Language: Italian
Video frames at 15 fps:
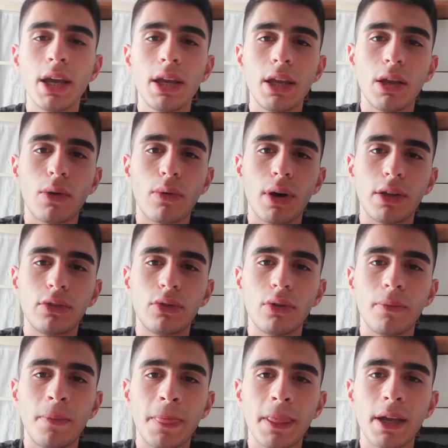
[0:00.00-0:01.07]
in
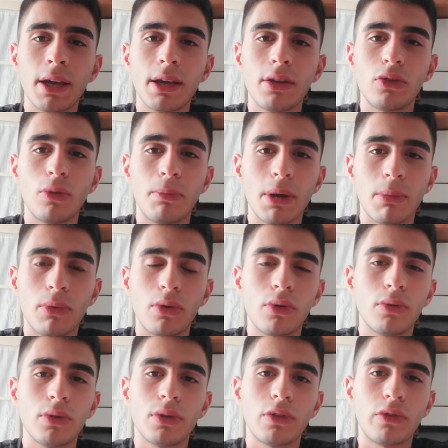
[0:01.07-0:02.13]
quanto
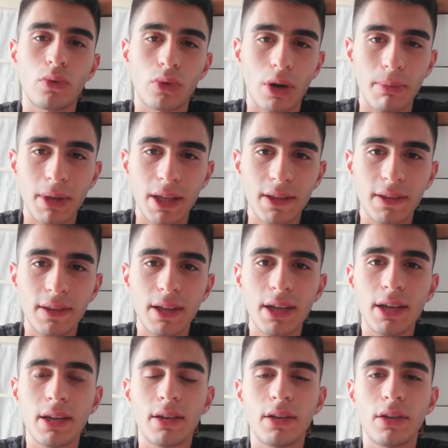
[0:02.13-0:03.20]
dobbiamo
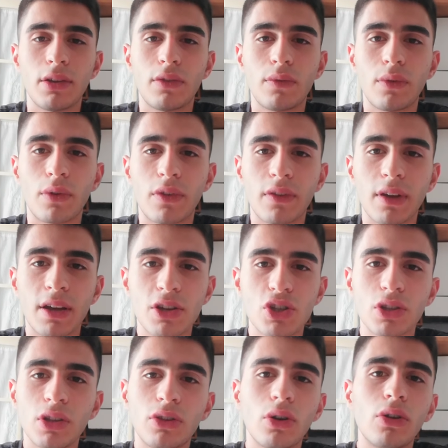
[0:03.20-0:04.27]
sicuramente eh, sforzarci
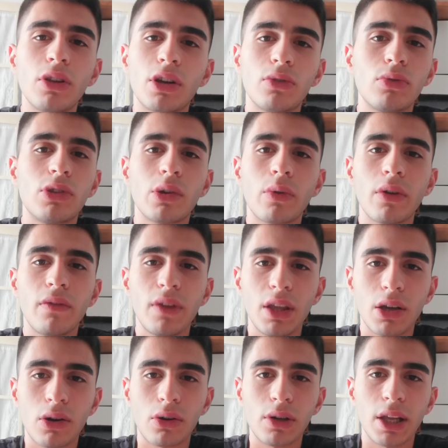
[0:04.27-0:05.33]
di togliere tutti quei
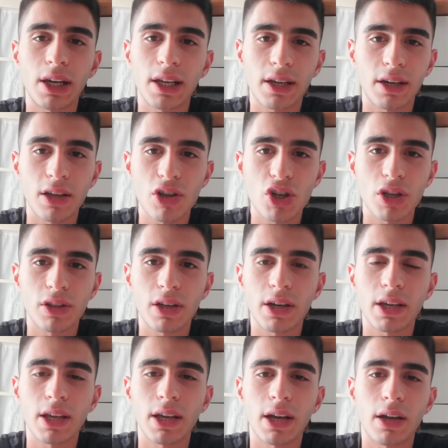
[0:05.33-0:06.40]
vincoli alla crescita
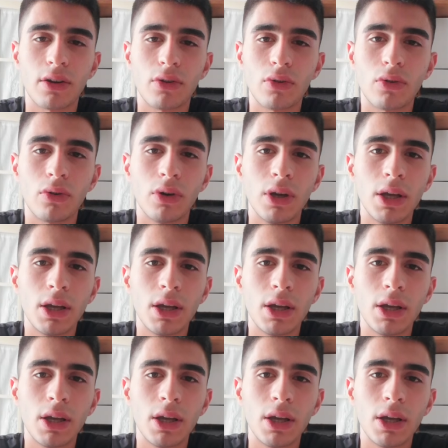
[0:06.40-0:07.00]
che hanno